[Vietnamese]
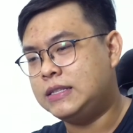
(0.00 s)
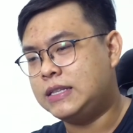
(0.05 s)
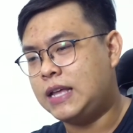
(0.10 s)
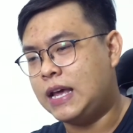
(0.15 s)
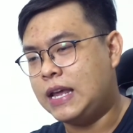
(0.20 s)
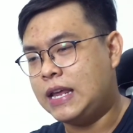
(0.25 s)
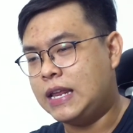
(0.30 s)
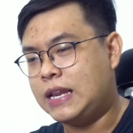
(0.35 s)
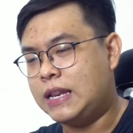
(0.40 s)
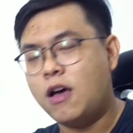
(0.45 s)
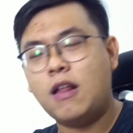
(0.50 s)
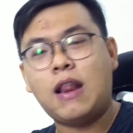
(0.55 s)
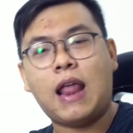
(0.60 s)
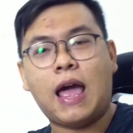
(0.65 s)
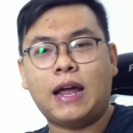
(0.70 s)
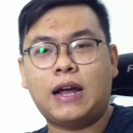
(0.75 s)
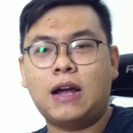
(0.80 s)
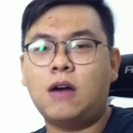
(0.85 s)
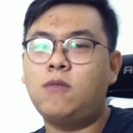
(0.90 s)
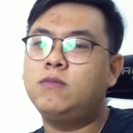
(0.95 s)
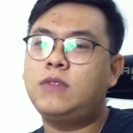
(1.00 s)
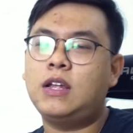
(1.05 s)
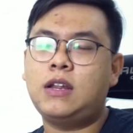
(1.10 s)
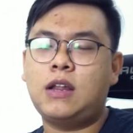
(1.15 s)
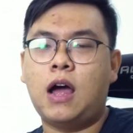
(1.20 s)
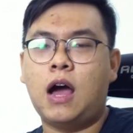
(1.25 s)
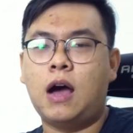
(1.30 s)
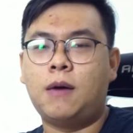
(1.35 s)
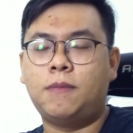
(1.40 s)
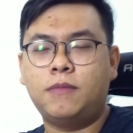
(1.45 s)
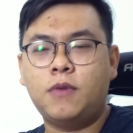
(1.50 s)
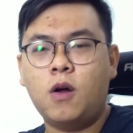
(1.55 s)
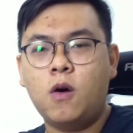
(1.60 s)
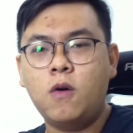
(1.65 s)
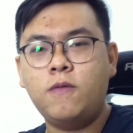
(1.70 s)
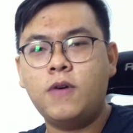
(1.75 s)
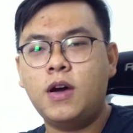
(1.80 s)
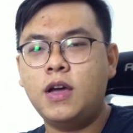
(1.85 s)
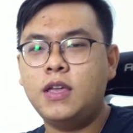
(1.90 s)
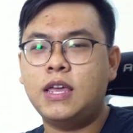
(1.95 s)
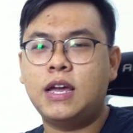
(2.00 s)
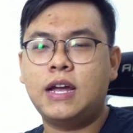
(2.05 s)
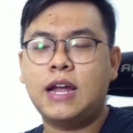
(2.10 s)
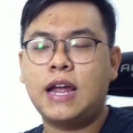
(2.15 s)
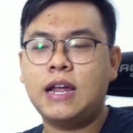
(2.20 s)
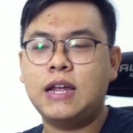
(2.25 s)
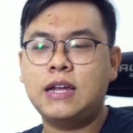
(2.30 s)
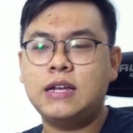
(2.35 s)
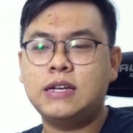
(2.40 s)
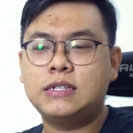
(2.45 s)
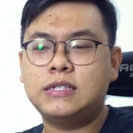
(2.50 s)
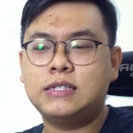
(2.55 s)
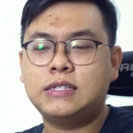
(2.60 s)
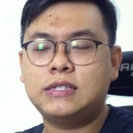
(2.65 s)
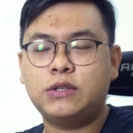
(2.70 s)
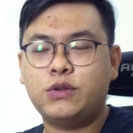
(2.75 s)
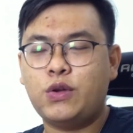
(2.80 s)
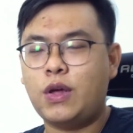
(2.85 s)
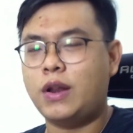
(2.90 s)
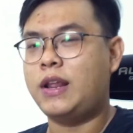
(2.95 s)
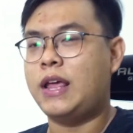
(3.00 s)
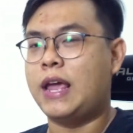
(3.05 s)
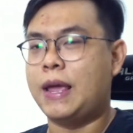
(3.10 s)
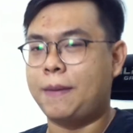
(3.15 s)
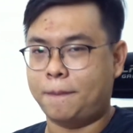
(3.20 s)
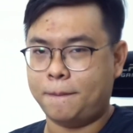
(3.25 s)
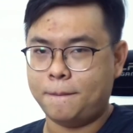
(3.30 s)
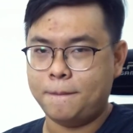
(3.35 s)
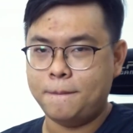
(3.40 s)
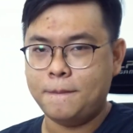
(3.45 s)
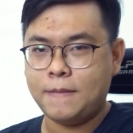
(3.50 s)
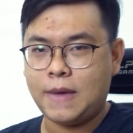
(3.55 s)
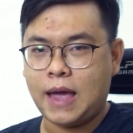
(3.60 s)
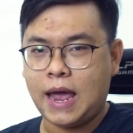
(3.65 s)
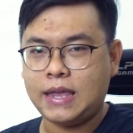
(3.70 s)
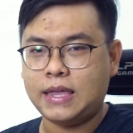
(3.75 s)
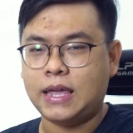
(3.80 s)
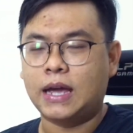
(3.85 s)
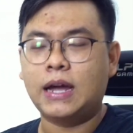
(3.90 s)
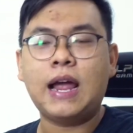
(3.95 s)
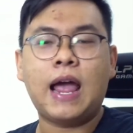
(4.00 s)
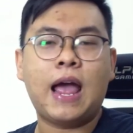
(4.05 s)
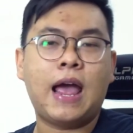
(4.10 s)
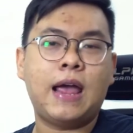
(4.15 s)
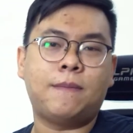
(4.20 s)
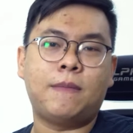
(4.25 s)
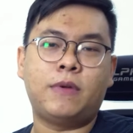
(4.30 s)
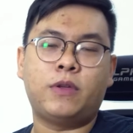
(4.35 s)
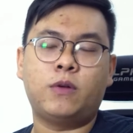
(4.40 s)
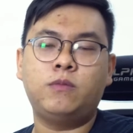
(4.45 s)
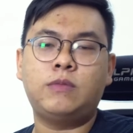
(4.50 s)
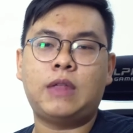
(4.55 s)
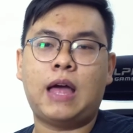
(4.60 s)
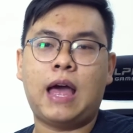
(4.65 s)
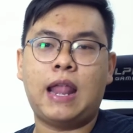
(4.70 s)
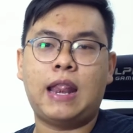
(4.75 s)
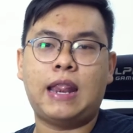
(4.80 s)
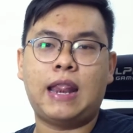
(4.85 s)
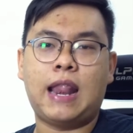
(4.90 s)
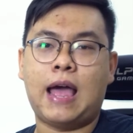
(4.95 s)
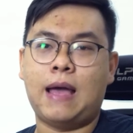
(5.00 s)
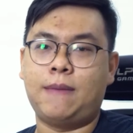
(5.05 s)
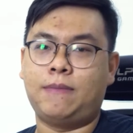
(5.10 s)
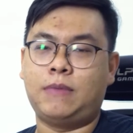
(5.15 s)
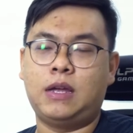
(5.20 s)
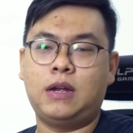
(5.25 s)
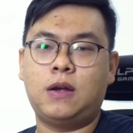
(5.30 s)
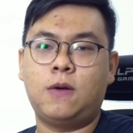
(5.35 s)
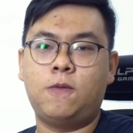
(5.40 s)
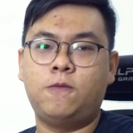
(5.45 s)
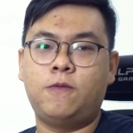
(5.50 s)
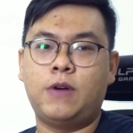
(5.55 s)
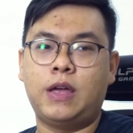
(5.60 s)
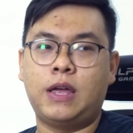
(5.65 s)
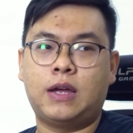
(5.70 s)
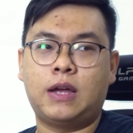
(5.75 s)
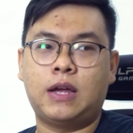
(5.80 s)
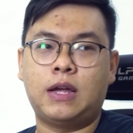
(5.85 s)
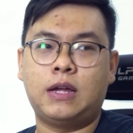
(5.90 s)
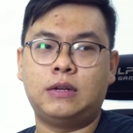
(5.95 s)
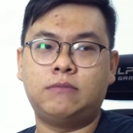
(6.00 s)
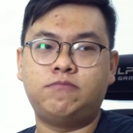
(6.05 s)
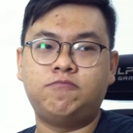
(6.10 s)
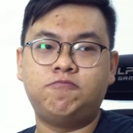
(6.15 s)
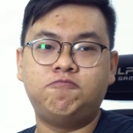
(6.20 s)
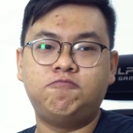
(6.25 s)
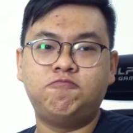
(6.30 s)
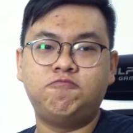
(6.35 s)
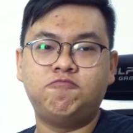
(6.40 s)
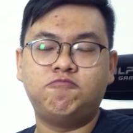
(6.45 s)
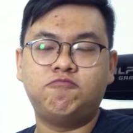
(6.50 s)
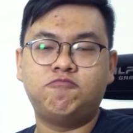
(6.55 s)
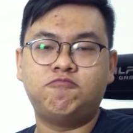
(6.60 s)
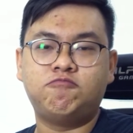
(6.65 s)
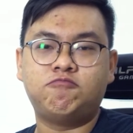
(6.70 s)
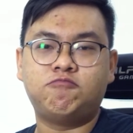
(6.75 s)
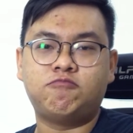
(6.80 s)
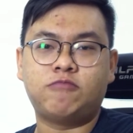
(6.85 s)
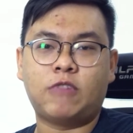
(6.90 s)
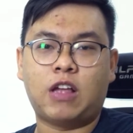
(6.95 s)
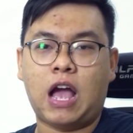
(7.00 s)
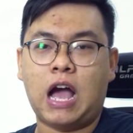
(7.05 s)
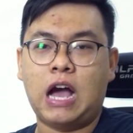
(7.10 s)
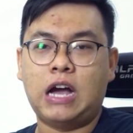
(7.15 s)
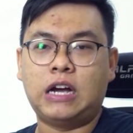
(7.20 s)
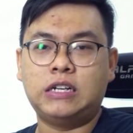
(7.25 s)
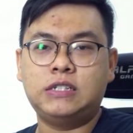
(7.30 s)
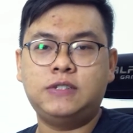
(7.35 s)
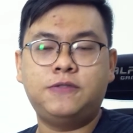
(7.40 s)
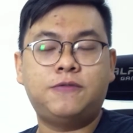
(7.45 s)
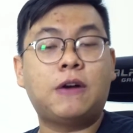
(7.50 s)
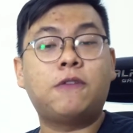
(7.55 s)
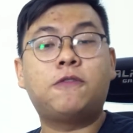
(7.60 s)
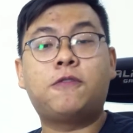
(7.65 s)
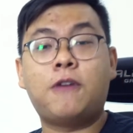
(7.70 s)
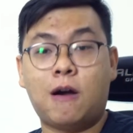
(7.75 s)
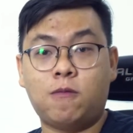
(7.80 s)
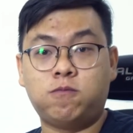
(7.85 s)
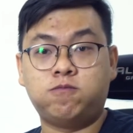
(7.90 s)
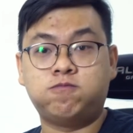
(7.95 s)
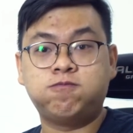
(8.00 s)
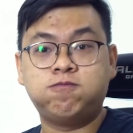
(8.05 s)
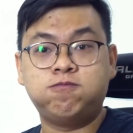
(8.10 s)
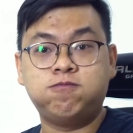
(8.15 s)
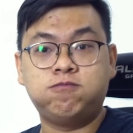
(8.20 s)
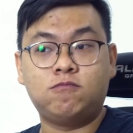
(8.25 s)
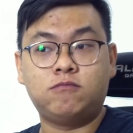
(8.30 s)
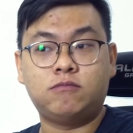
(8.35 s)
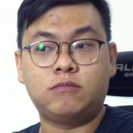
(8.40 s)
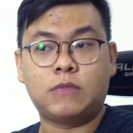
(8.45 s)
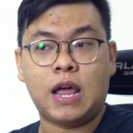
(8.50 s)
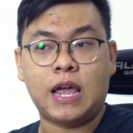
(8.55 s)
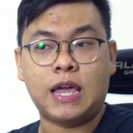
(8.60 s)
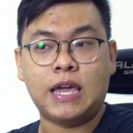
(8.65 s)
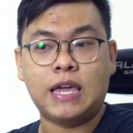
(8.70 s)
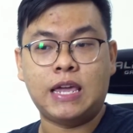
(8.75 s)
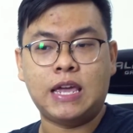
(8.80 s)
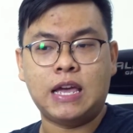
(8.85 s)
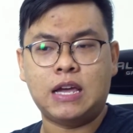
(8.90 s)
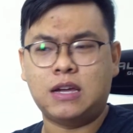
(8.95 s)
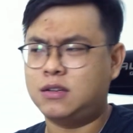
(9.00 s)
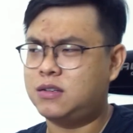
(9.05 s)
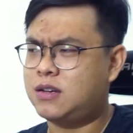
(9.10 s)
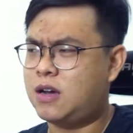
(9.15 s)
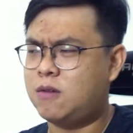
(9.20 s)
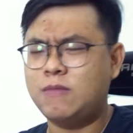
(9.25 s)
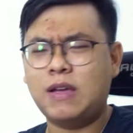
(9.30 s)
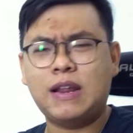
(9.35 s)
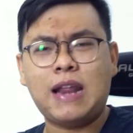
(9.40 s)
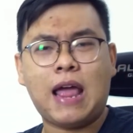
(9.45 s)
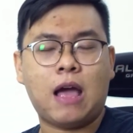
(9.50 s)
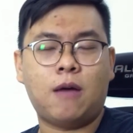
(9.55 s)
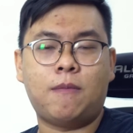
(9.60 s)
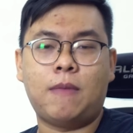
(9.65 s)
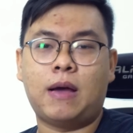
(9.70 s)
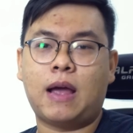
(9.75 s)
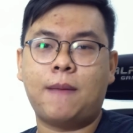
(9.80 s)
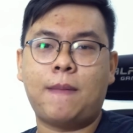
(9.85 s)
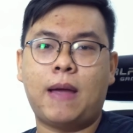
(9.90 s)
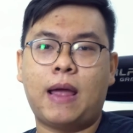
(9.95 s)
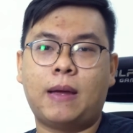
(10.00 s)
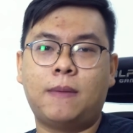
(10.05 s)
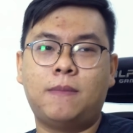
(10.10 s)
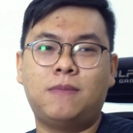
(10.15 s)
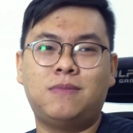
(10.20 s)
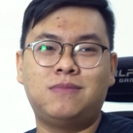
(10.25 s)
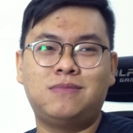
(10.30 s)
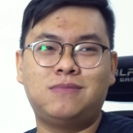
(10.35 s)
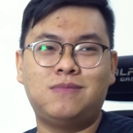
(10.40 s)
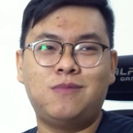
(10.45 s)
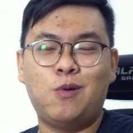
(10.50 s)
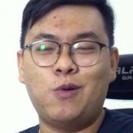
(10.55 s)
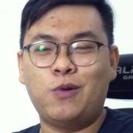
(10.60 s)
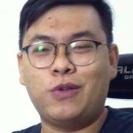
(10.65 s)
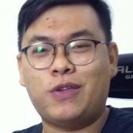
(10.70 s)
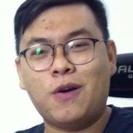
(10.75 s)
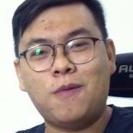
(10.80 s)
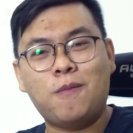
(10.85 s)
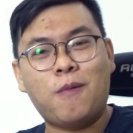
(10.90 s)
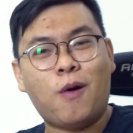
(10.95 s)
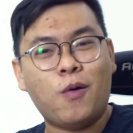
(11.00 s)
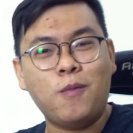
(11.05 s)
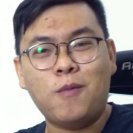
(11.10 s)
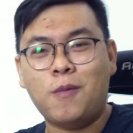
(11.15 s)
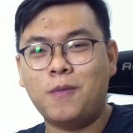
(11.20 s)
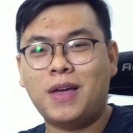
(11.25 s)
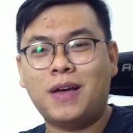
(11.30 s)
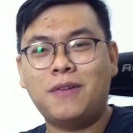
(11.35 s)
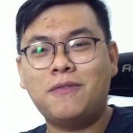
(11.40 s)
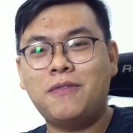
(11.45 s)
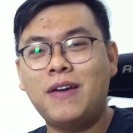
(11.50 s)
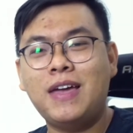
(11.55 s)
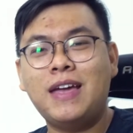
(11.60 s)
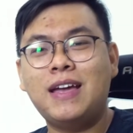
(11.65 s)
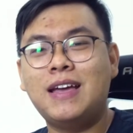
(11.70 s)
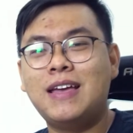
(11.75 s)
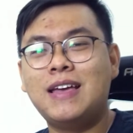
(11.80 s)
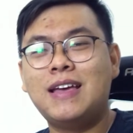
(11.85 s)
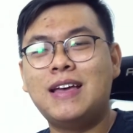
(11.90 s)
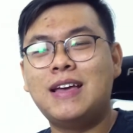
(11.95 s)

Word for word: thì nó lại không thích hợp đối với những doanh nghiệp hay những ai mà chúng ta làm những công việc ở văn phòng. Thì không thể nào mà các bạn mua cho mỗi một nhân viên